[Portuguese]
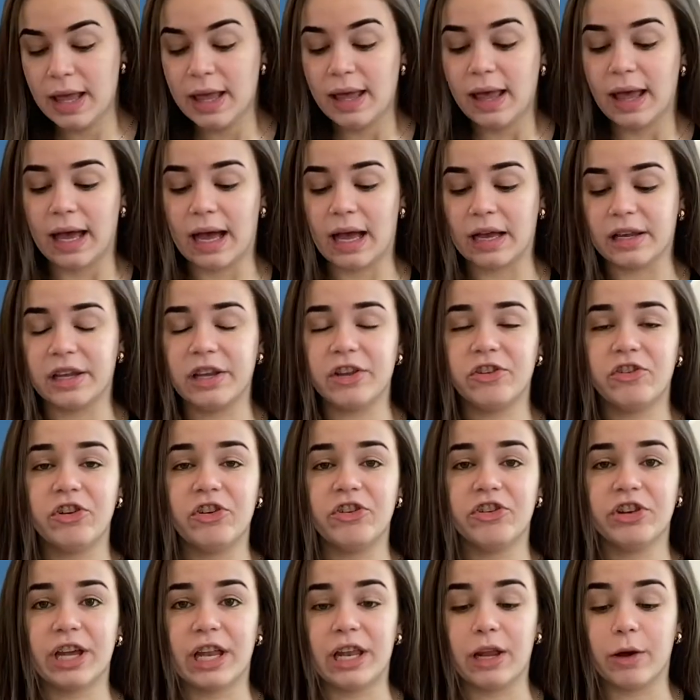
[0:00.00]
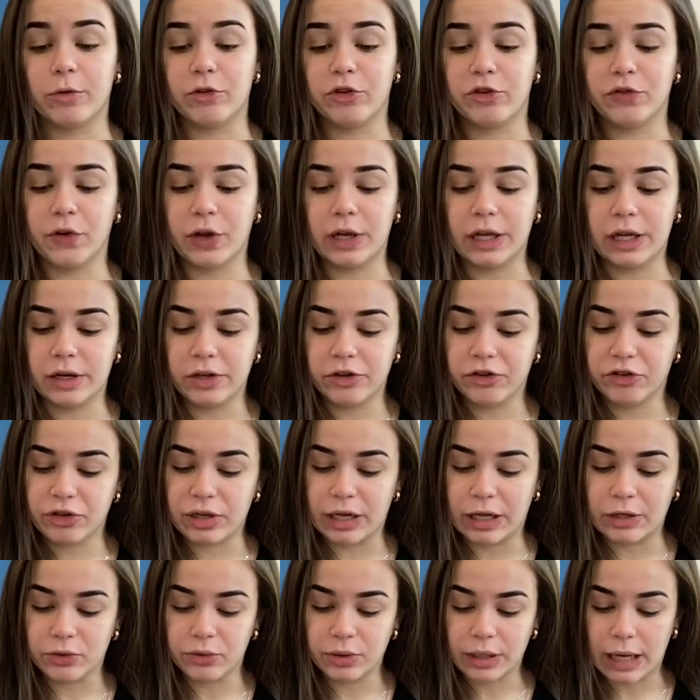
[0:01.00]
Aqui diz que ele é um esfoliante
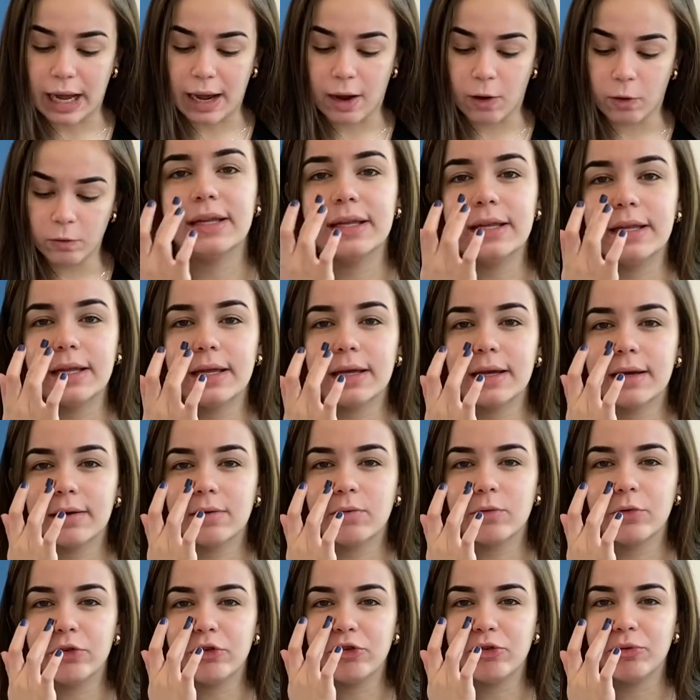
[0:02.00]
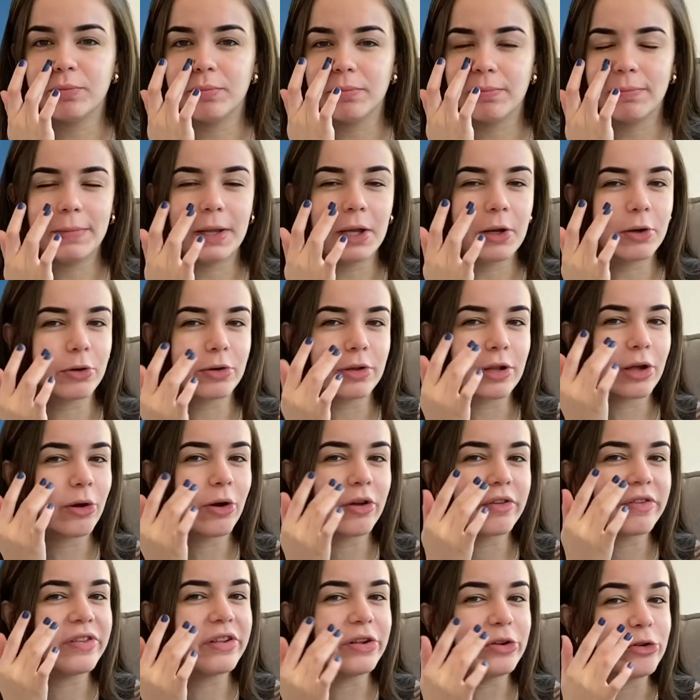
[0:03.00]
natural e os micro
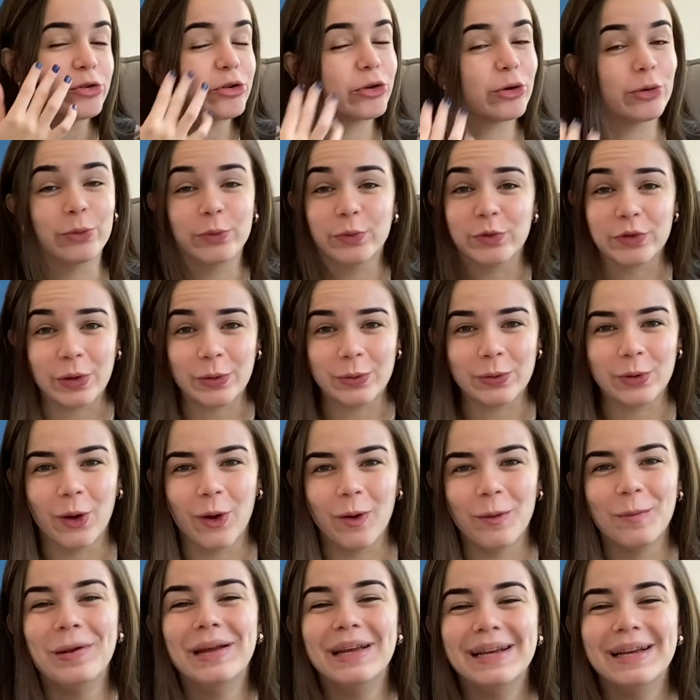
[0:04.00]
negocinhos que eu não sei o nome.